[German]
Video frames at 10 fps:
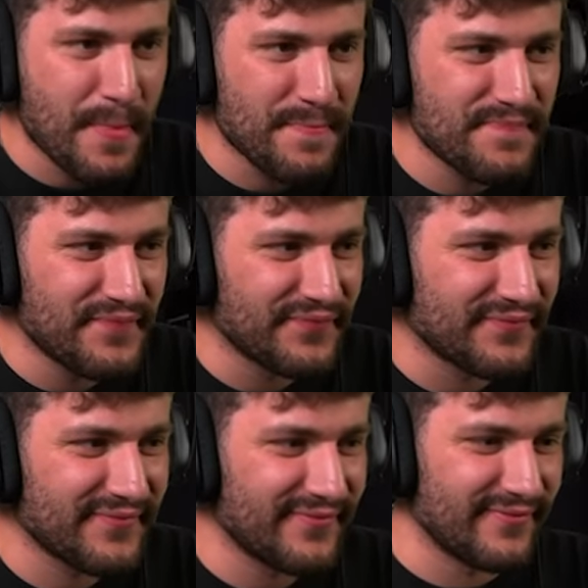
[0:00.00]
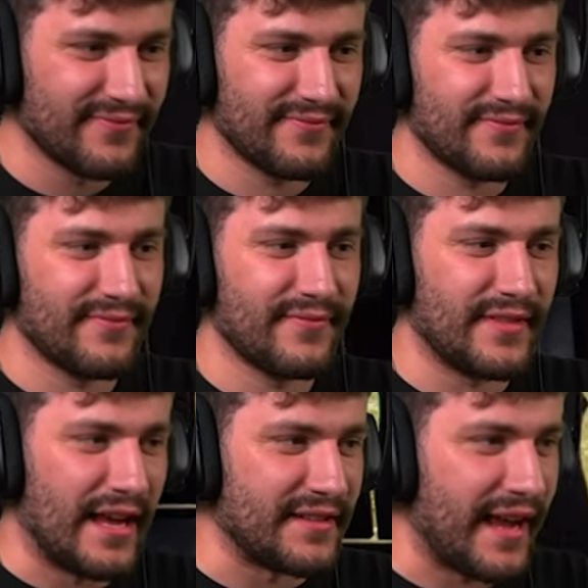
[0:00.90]
Wo sind wir denn überhaupt, Digga?
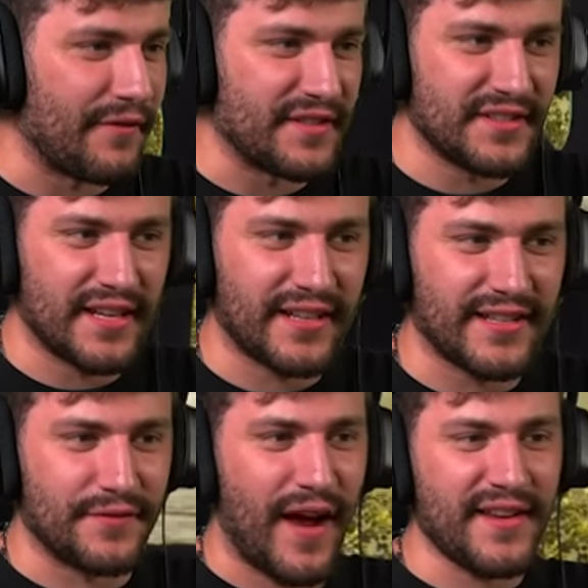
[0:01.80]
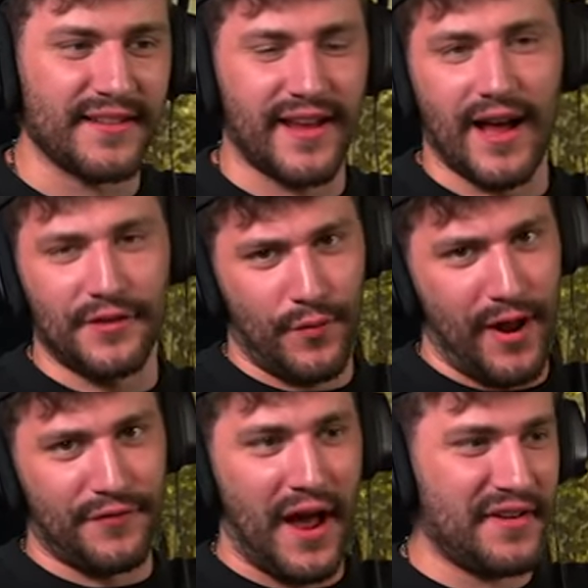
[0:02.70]
Ja, Digga, wir sind hier in Transsilvanien, Digga. Nimm mal
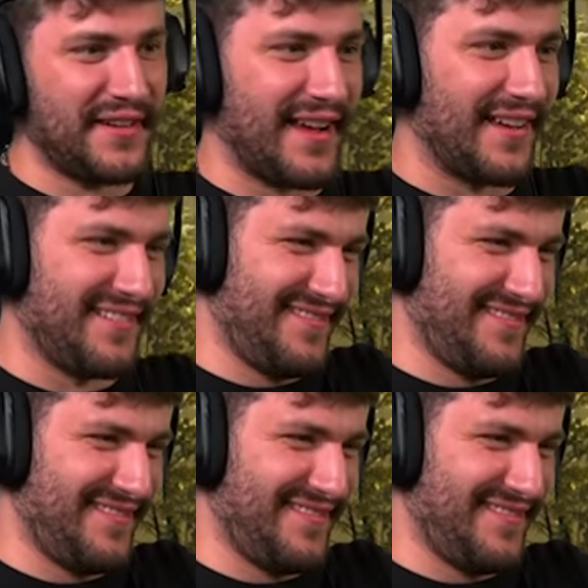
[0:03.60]
auf der Hand, Digga.